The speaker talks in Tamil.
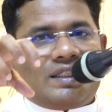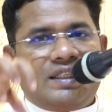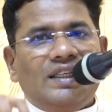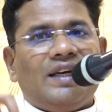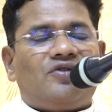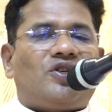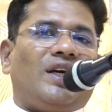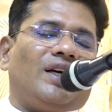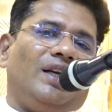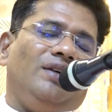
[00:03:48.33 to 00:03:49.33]
தீய
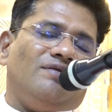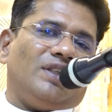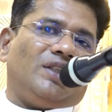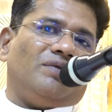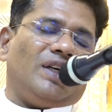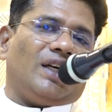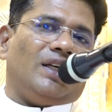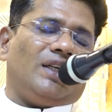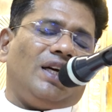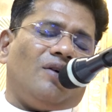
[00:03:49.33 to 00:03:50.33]
இச்சைகளை விட்டு
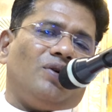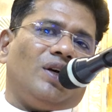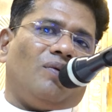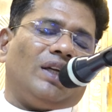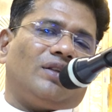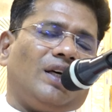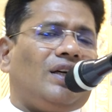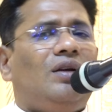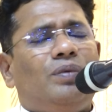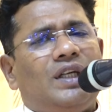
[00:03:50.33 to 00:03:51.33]
விழுங்கள் என்று அவருடைய வார்த்தை
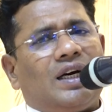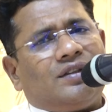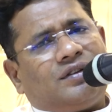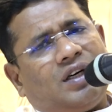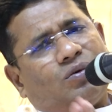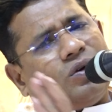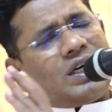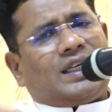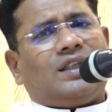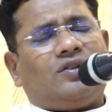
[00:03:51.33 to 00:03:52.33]
அதனால் அப்படி அகஸ்தனர் ஒரு
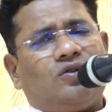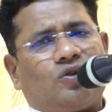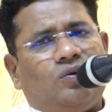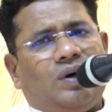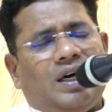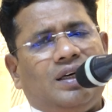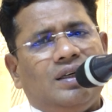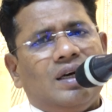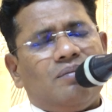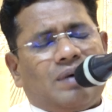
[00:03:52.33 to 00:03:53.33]
கட்டத்தில் சொல்வார்
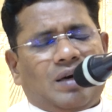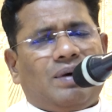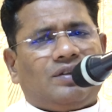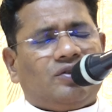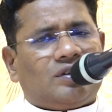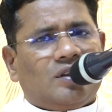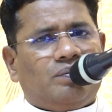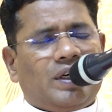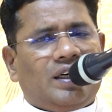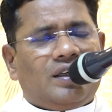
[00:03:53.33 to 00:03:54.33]

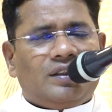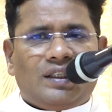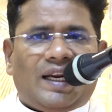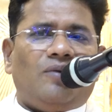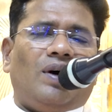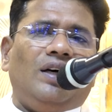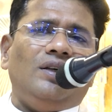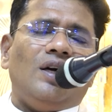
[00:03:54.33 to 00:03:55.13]
மனமாற்றத்தின் பிறகு இறைவா